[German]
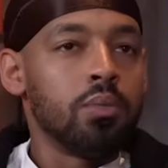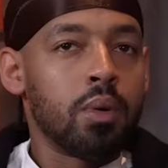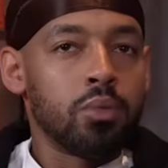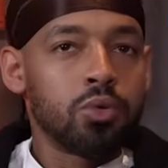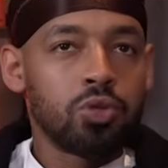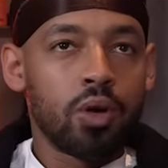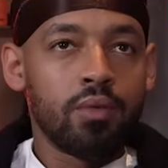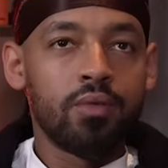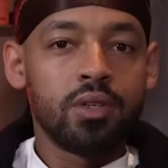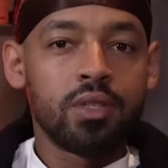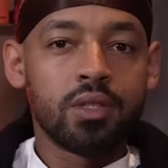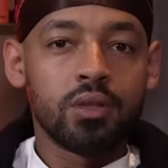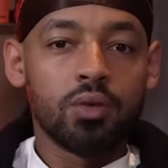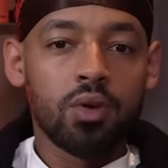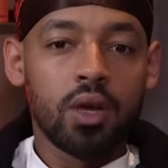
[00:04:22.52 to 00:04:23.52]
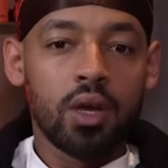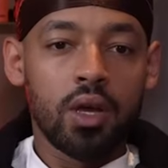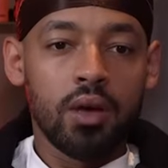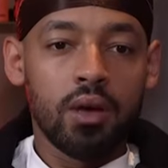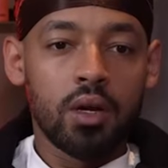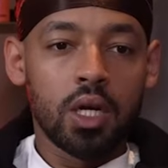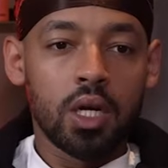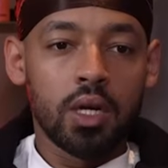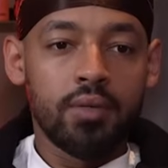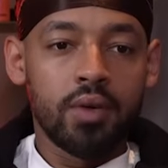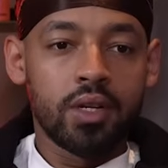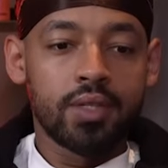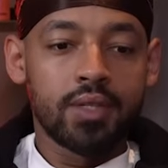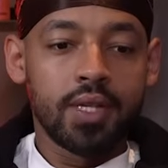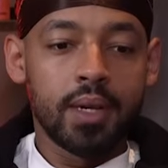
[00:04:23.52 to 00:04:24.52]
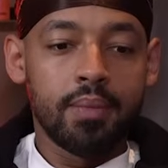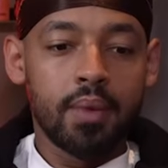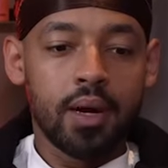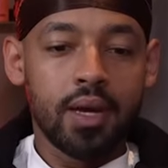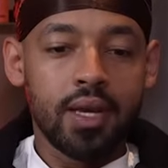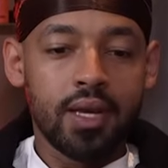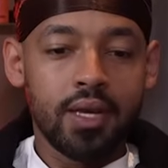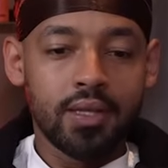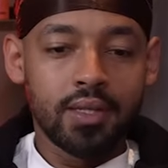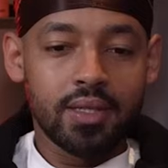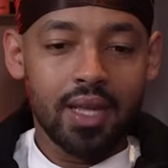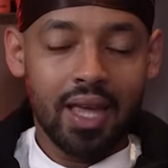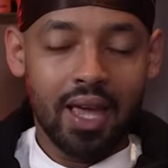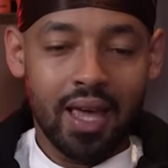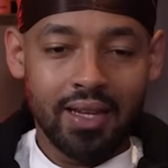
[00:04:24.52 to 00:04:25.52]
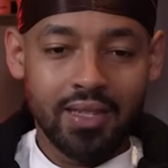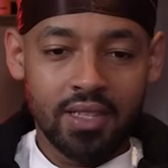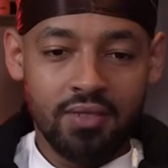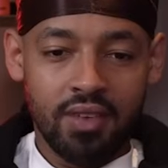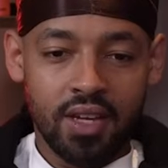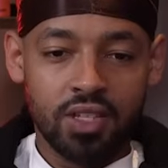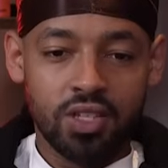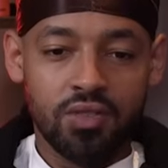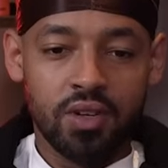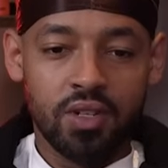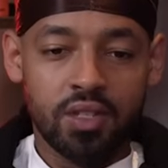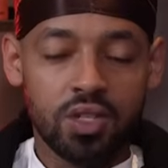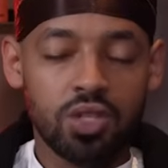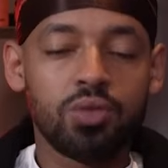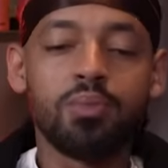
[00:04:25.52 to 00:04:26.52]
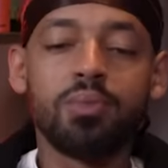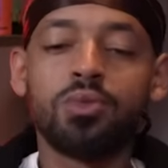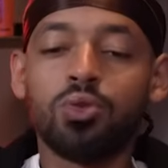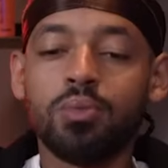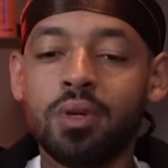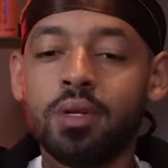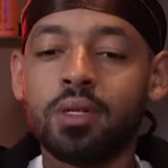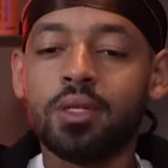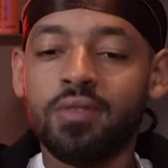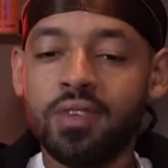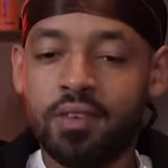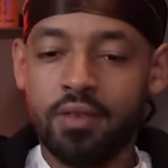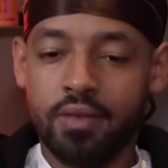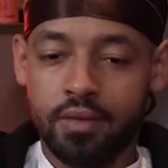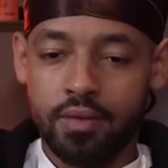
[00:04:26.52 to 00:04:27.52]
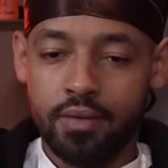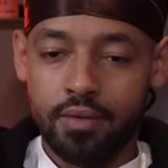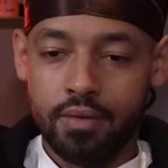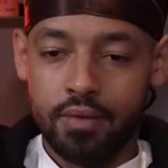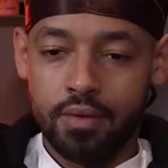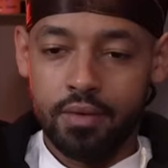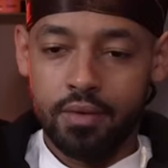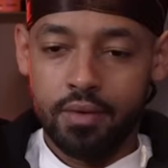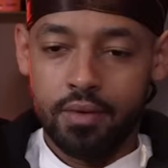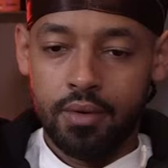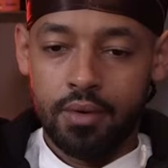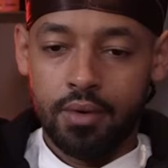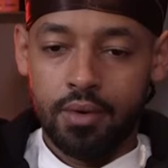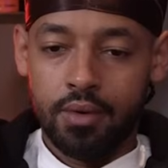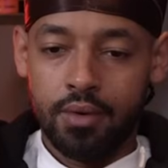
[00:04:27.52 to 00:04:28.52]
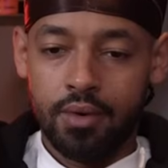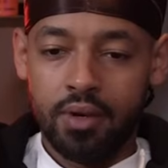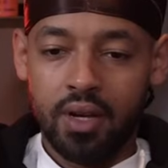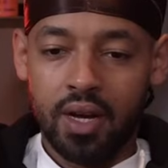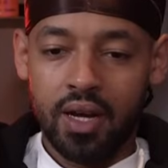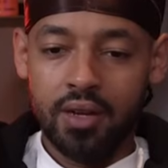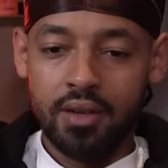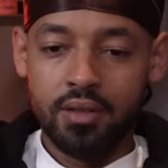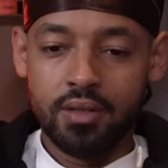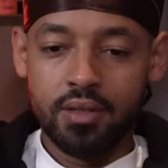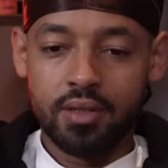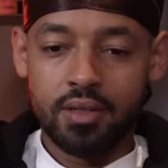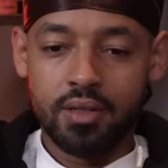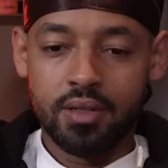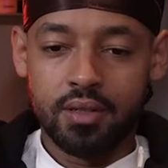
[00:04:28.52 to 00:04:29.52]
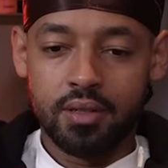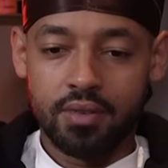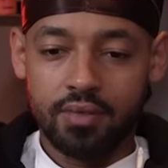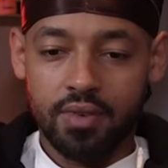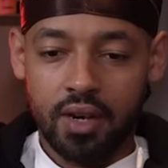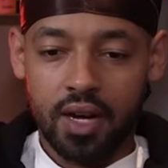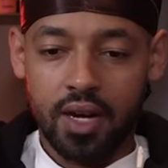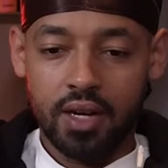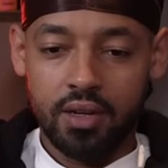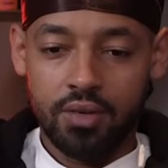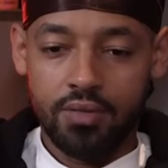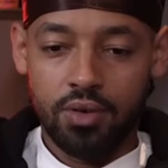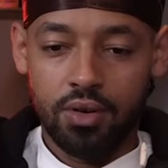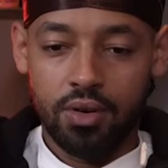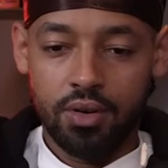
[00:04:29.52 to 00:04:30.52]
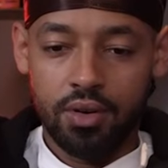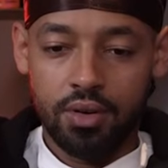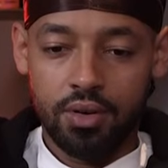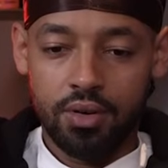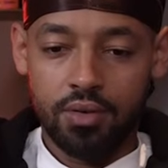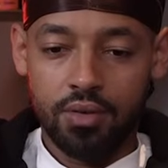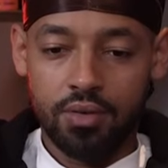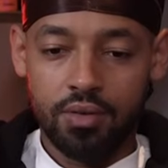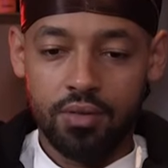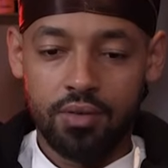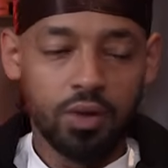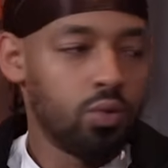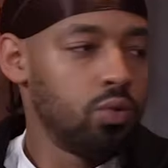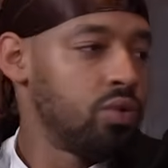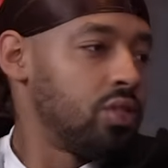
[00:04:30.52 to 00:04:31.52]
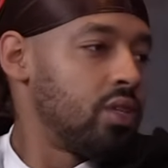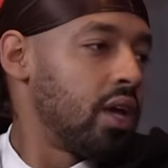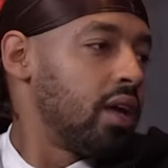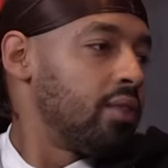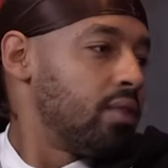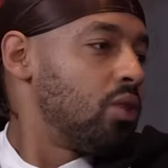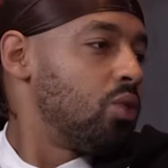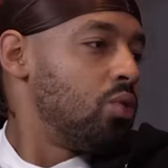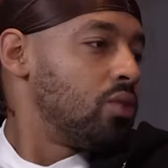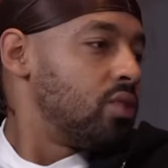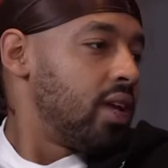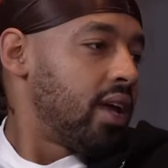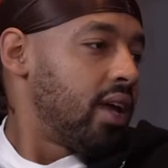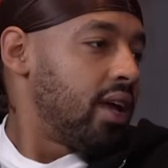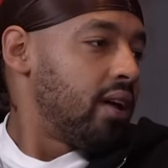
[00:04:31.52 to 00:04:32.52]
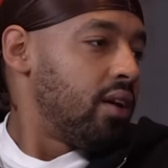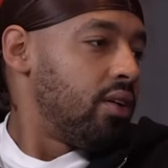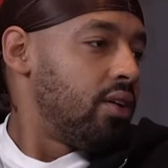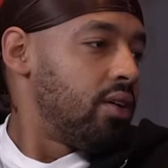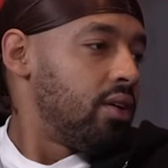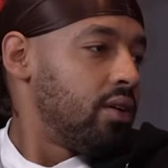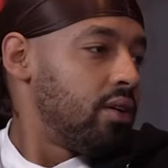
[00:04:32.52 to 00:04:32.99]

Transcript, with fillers: Man muss schon wissen, okay, äh, welches Thema ist grenzwertig, welches nicht. Zumindest wissen. Und dann ist es eine Frage von, wie, wie gut, gut, der, wie gut ist der Gag auch. Mhm.